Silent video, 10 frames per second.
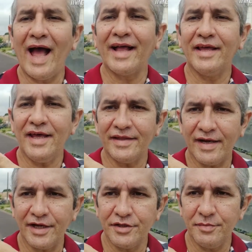Aqui
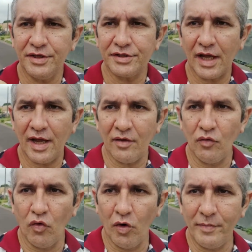atrás de mim está
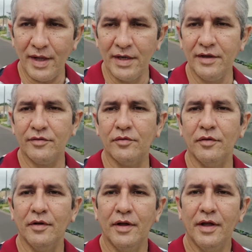o
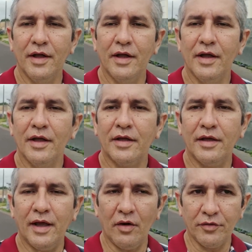obelisco,
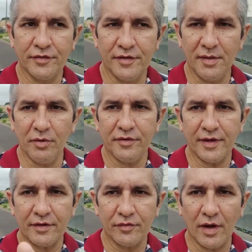que é o símbolo
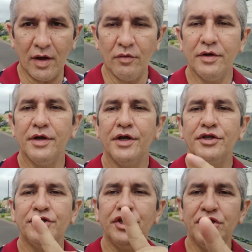sexual
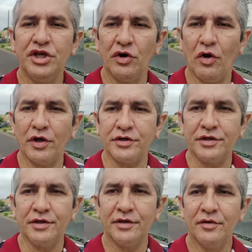de Nirod,
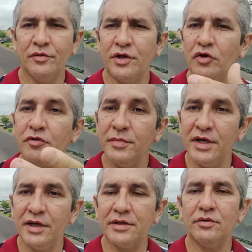o deus
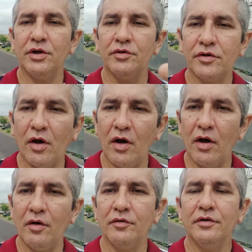Mitra, o deus
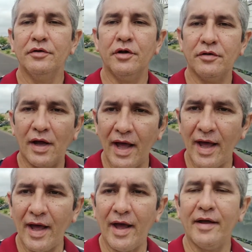Sol, o deus
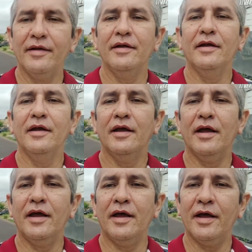Ra,
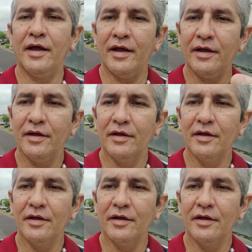é,